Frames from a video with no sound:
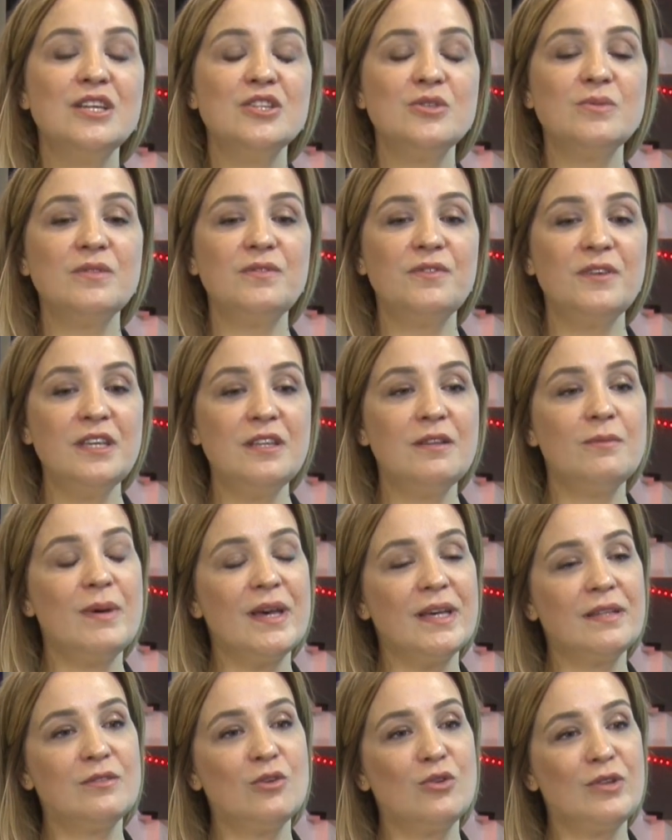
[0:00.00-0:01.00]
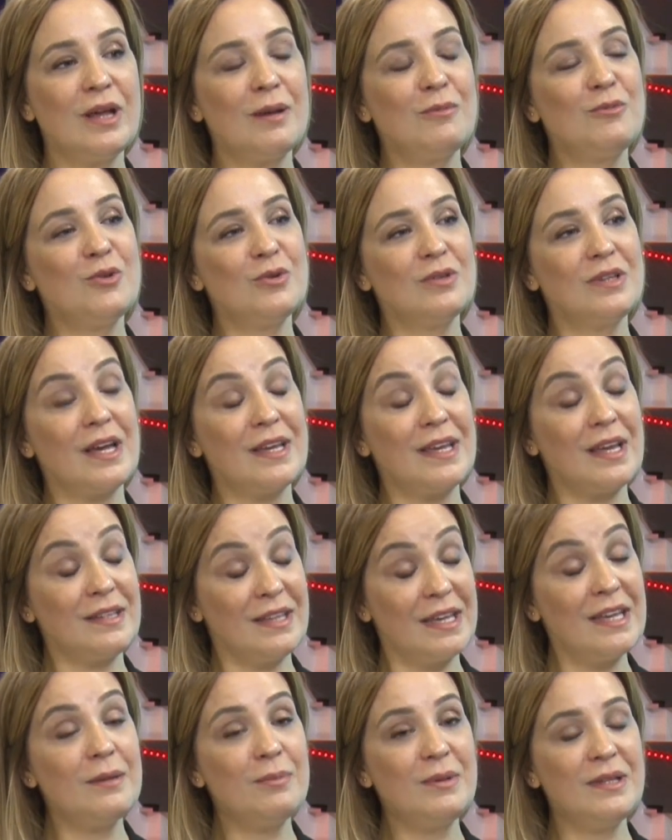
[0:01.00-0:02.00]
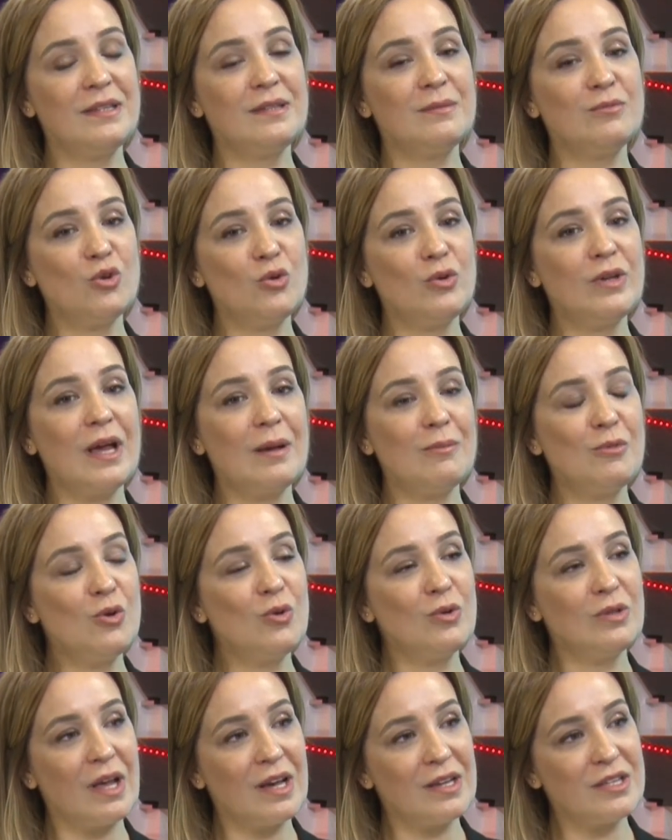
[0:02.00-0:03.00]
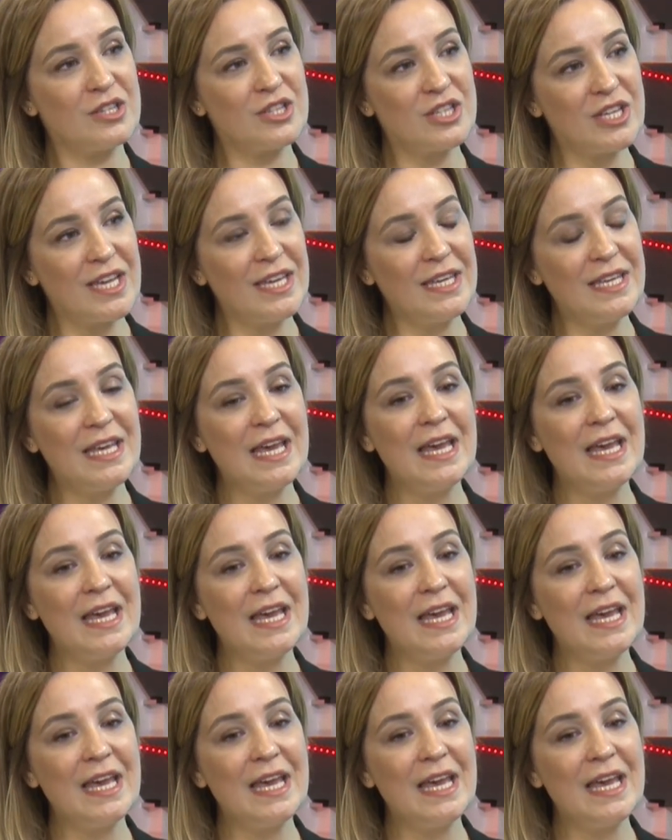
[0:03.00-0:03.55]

Şimdi feedback'te önemli olan yani geri bildirimde önemli olan şey